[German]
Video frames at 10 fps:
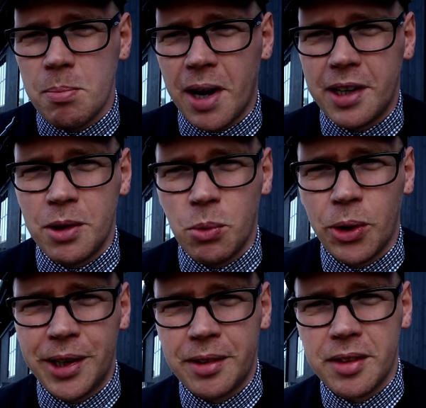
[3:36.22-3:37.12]
bei den
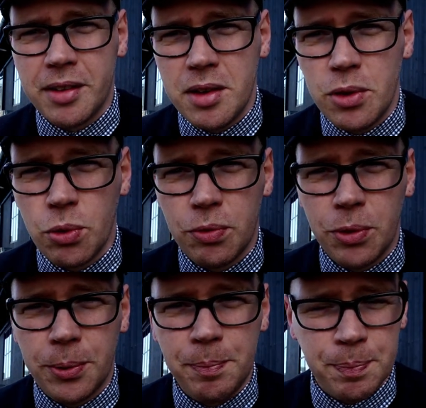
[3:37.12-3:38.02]
Royals jetzt nicht so
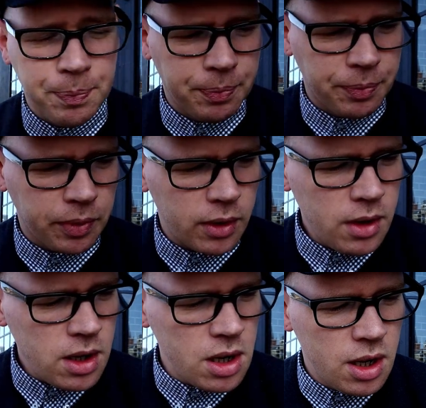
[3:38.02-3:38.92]
firm.
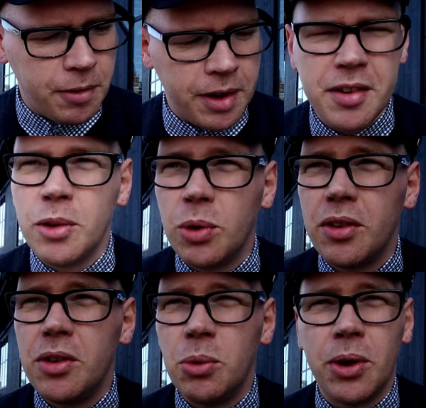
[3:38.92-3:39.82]
Und weiß halt nur,
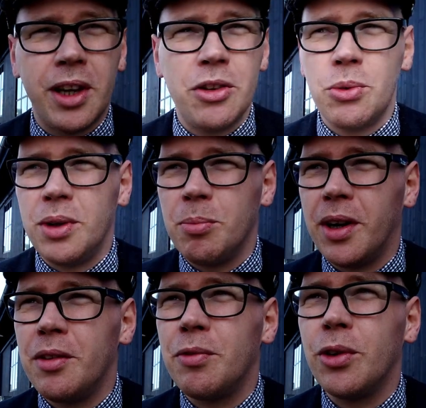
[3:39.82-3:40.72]
dass die Regent Street
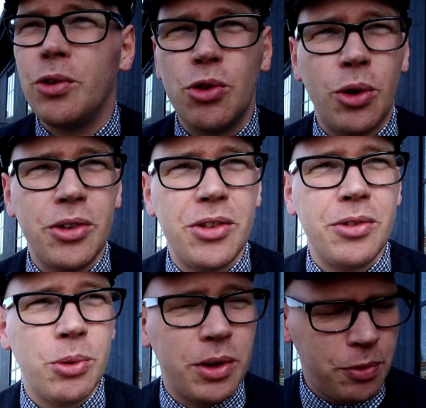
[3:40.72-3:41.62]
mal von
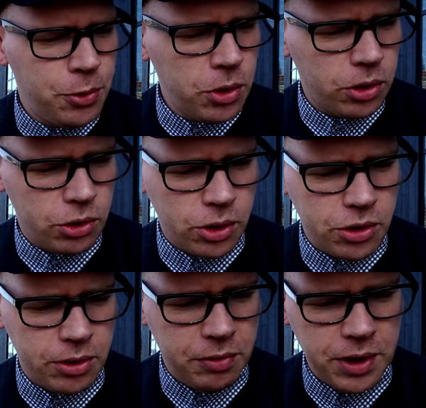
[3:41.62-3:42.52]
George oder für
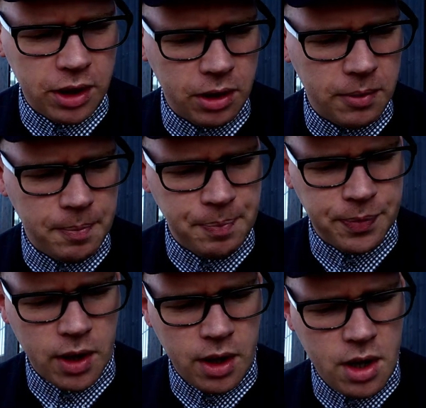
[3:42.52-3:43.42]
George IV.
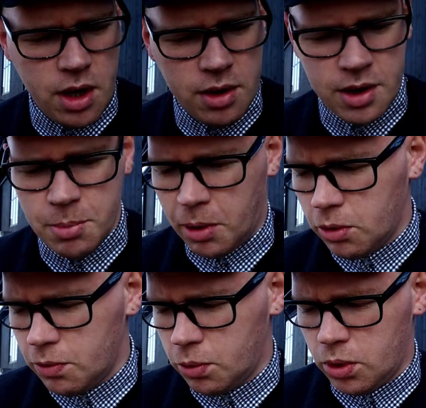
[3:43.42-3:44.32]

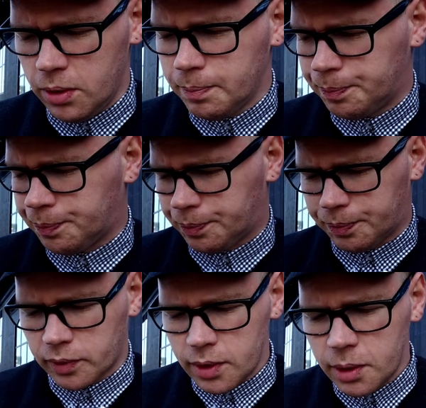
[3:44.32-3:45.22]
gebaut wurde.
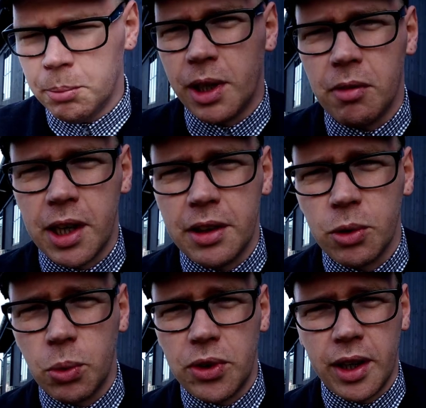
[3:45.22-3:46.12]
Mittlerweile
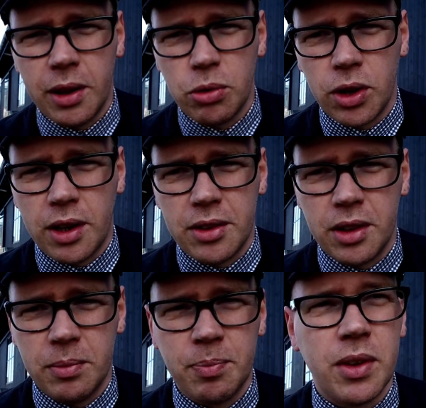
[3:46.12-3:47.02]
eine große
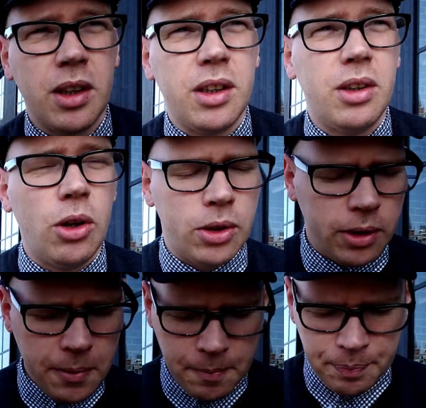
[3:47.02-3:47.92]
Einkaufsstraße in
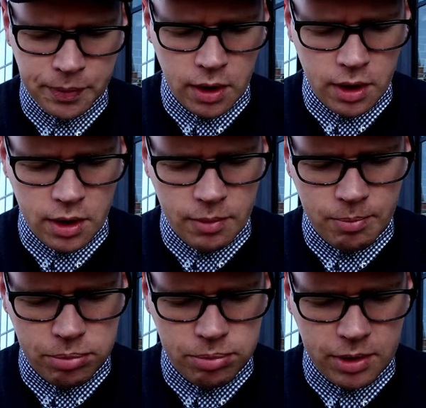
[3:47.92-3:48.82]
London.
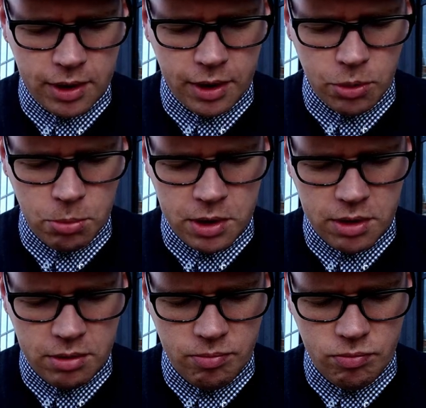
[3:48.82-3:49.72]
Hat also
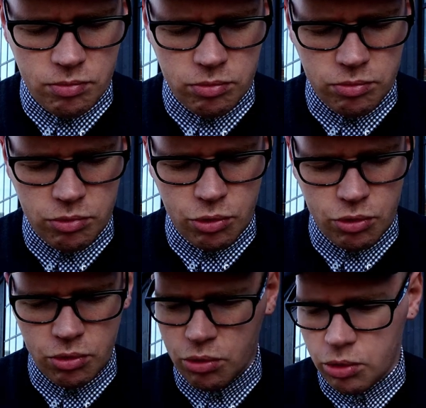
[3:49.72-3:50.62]
mit
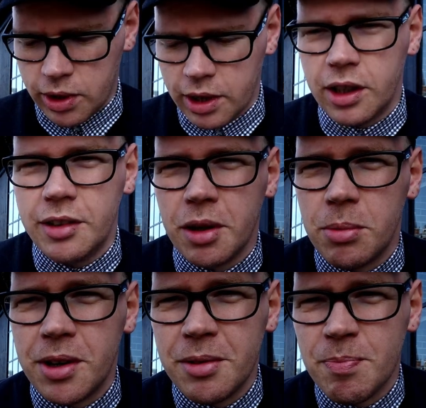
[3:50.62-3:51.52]
Königin
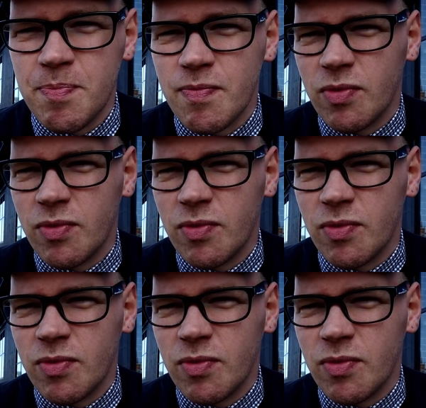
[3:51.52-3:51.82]
Elisabeth